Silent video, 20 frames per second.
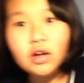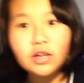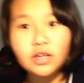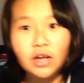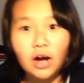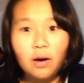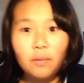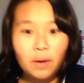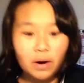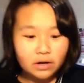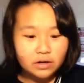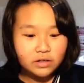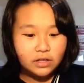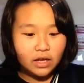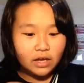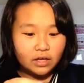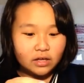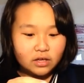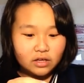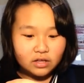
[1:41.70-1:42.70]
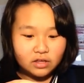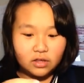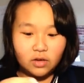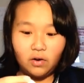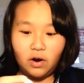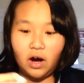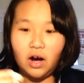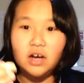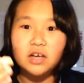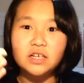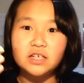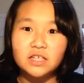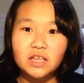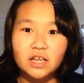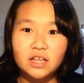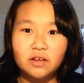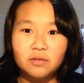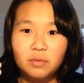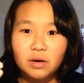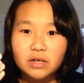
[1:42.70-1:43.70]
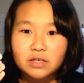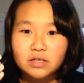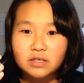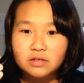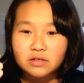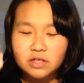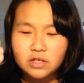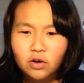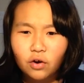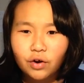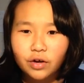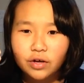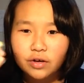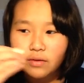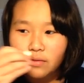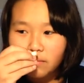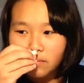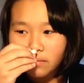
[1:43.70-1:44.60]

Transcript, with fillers: やばくねでは、いただきます。匂い。